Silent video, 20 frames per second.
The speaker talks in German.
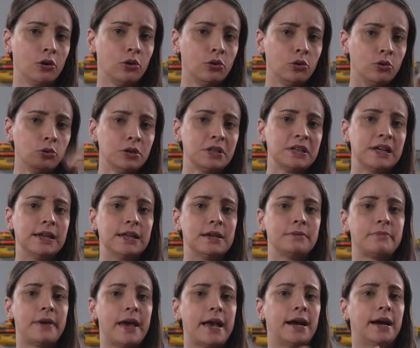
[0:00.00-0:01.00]
Gut, ihr lieben
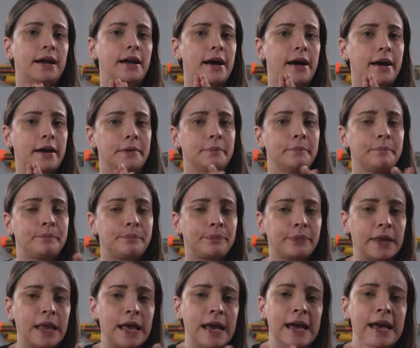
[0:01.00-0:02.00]
Maker Makereien.
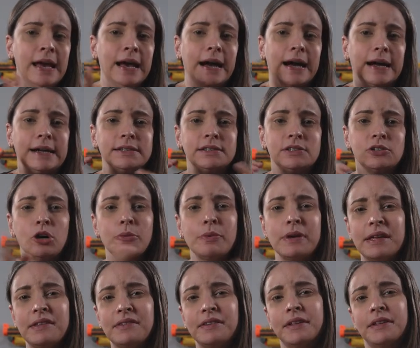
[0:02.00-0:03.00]
Als Hobby
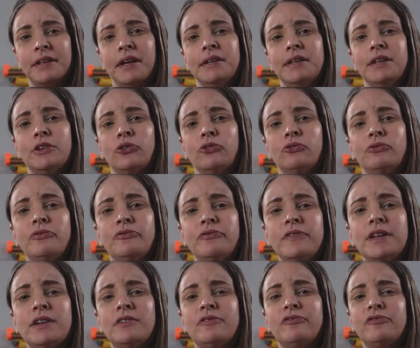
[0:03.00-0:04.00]
ist der 3D-Druck für
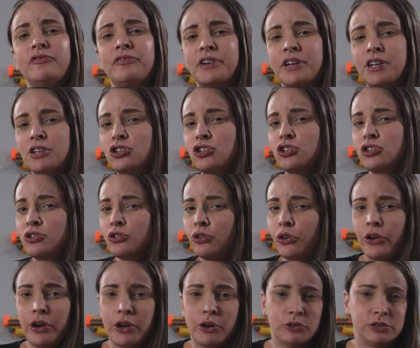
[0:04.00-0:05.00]
viele frisch,
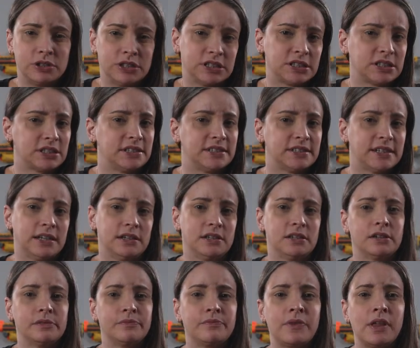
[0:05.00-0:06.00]
neu und interessant.